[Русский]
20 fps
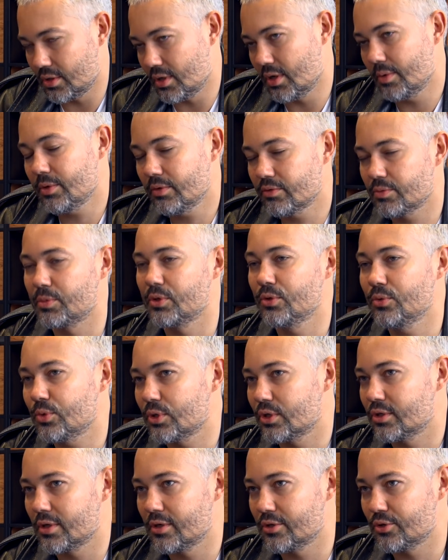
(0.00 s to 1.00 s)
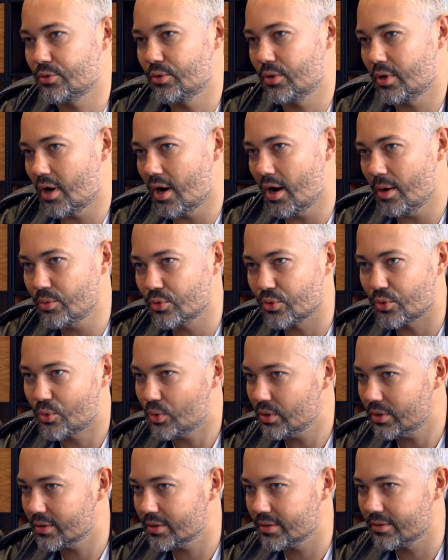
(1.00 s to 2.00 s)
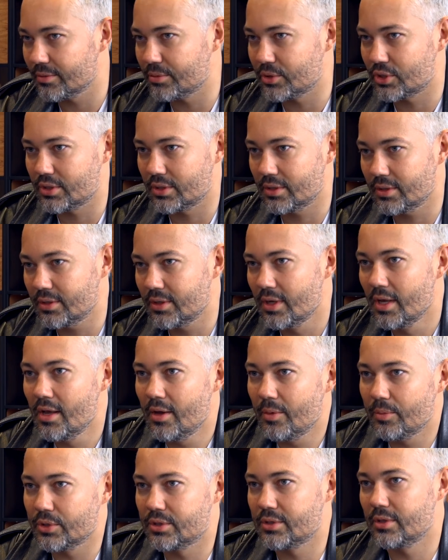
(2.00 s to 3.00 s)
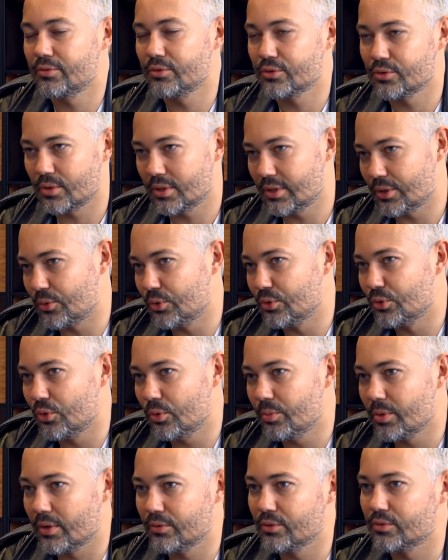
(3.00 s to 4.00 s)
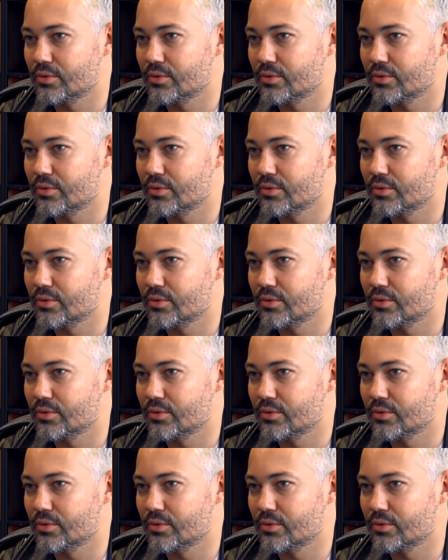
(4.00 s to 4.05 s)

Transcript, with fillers: Да, мне в спину кричали, что я хам, урод, и вообще по телевизору я такой добрый, а